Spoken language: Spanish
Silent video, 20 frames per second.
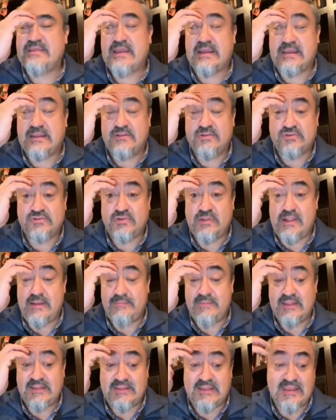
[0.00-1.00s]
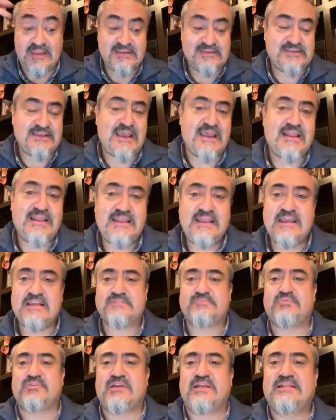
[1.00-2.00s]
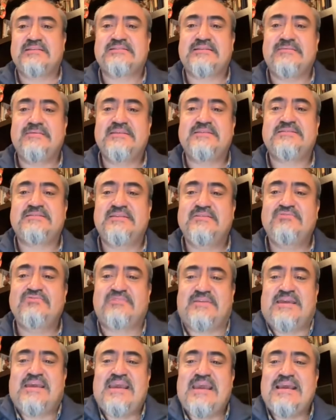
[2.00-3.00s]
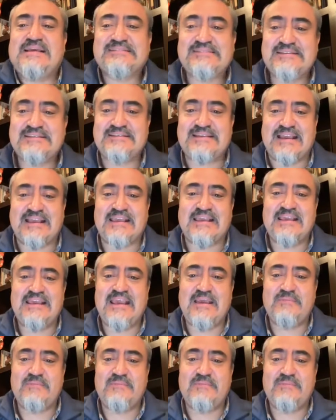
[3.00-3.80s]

Ya que no solamente es a Elías, porque le estaba diciendo, ¿qué haces aquí?